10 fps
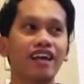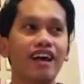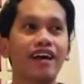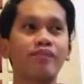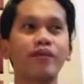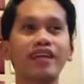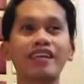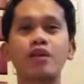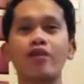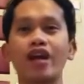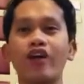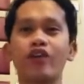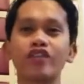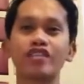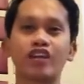May nagsimula ko
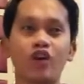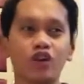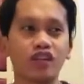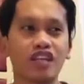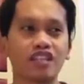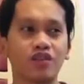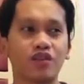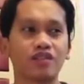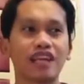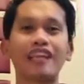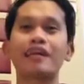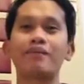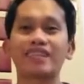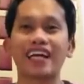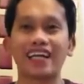yun sa notice, yung salitang
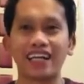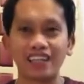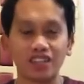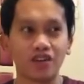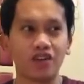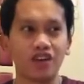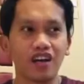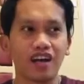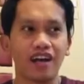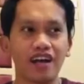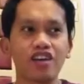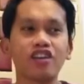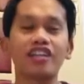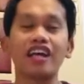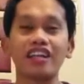Batanggenyo. Eh yun,
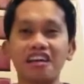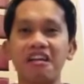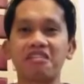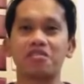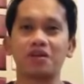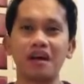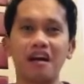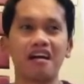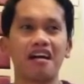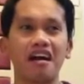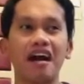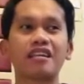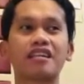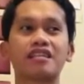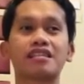dire-diretso na. At
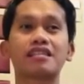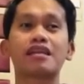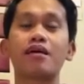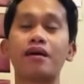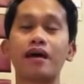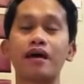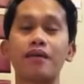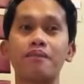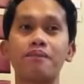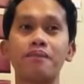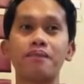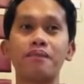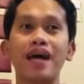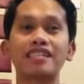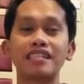sa
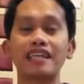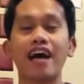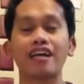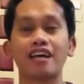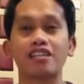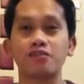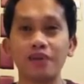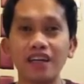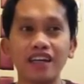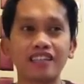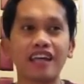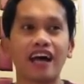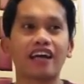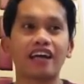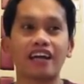base sa aking experience, sa
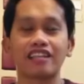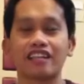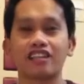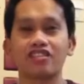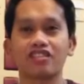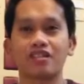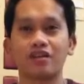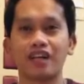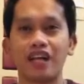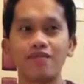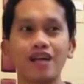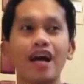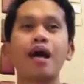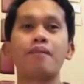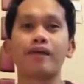aking karanasan dito sa Saudi Arabia,
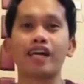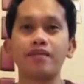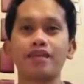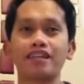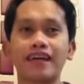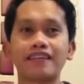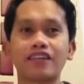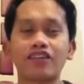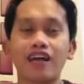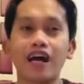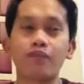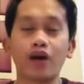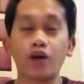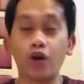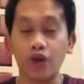marami nagtatanong na kapwa
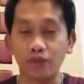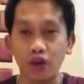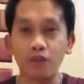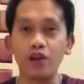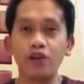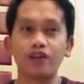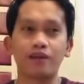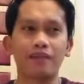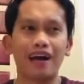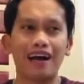ko OFW ng mga